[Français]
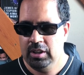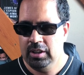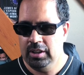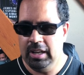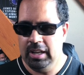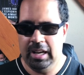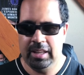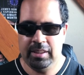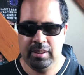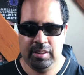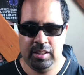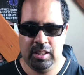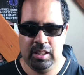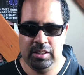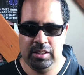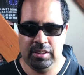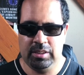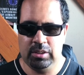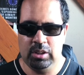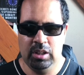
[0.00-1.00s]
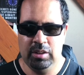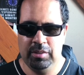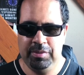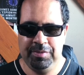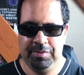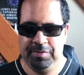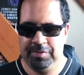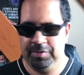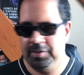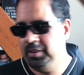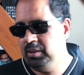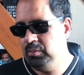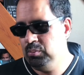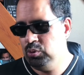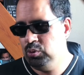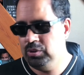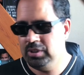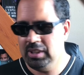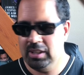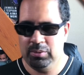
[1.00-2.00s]
Là, c'est un
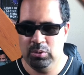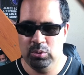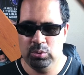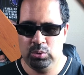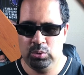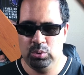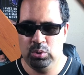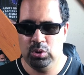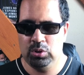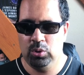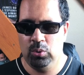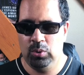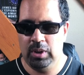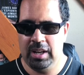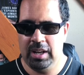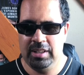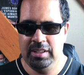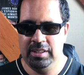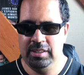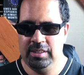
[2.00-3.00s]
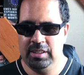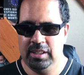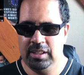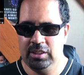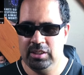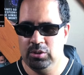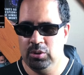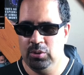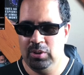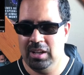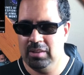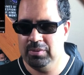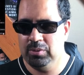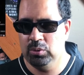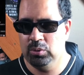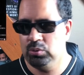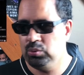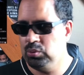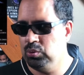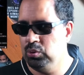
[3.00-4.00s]
film d'aventure dans la lignée de
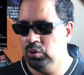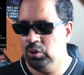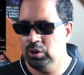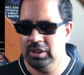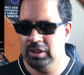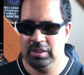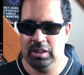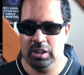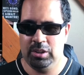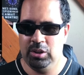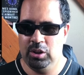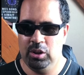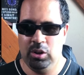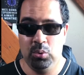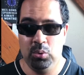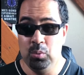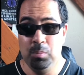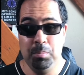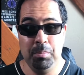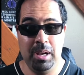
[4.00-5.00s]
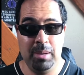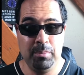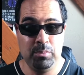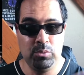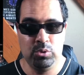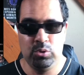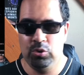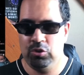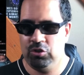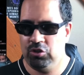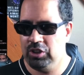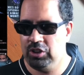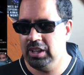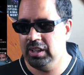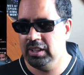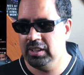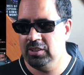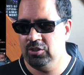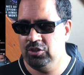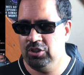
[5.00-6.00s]
l'aventure intérieure ou même de
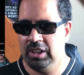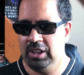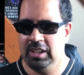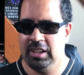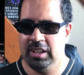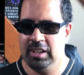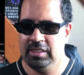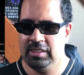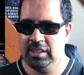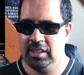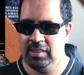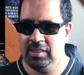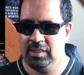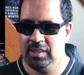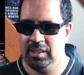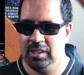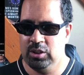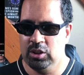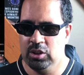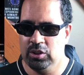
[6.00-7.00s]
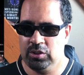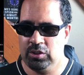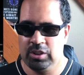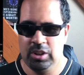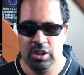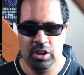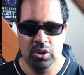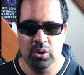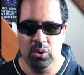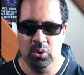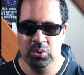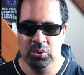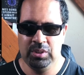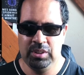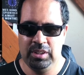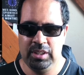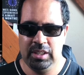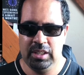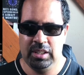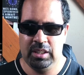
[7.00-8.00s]
Chéri, j'ai Tracy les
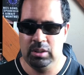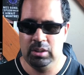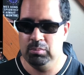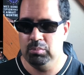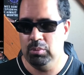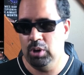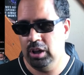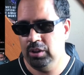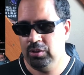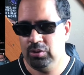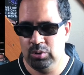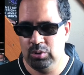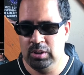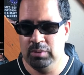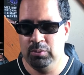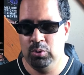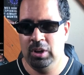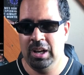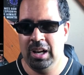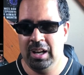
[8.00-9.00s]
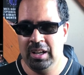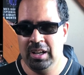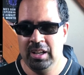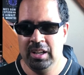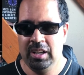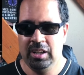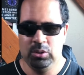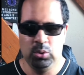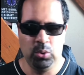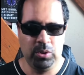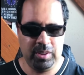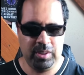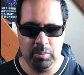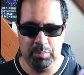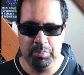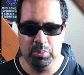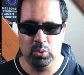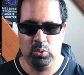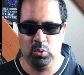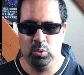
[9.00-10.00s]
On est à ce niveau-là, donc c'est
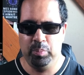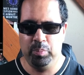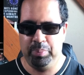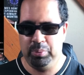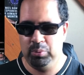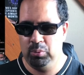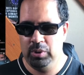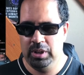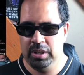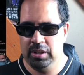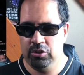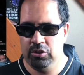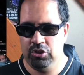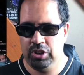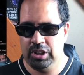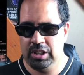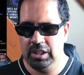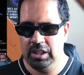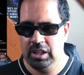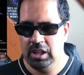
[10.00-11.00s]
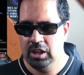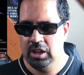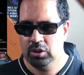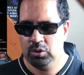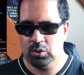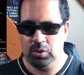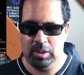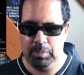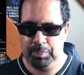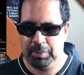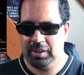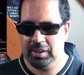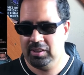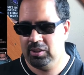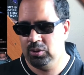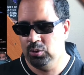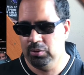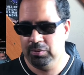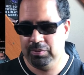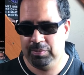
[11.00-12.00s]
beaucoup plus léger que les
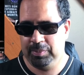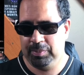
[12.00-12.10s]
précédents,